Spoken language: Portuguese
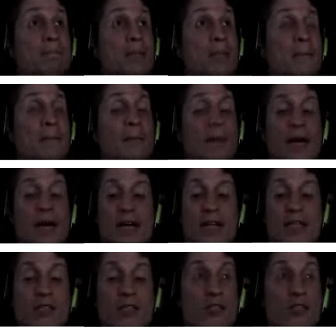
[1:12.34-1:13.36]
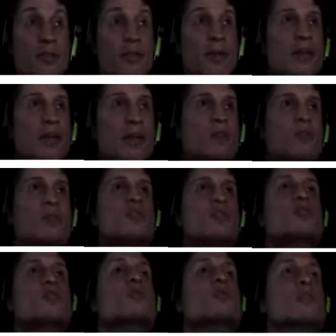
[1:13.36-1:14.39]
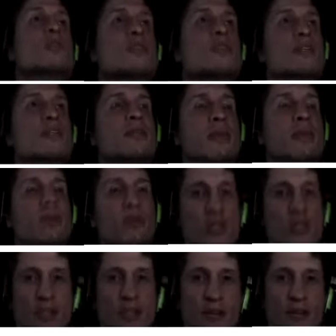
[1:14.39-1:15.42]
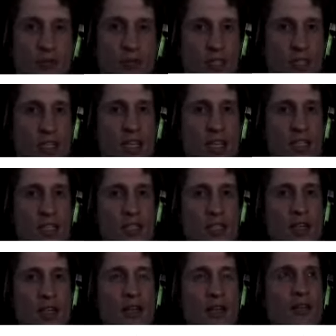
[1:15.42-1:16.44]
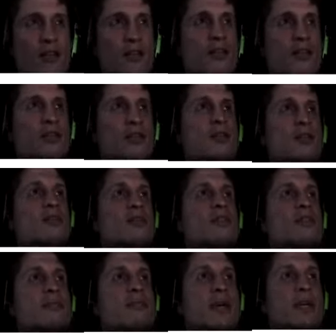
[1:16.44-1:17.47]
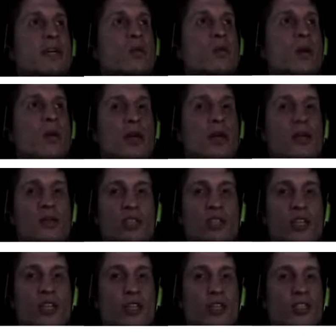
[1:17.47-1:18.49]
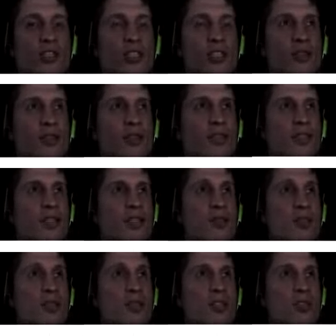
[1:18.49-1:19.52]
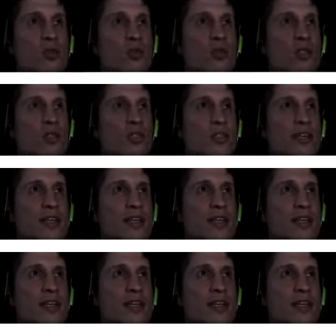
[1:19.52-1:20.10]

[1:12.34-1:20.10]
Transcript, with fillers: Mas eu separei umas lutas aqui para mostrar a vocês, tá? Separei o ano direitinho aqui das minhas lutas.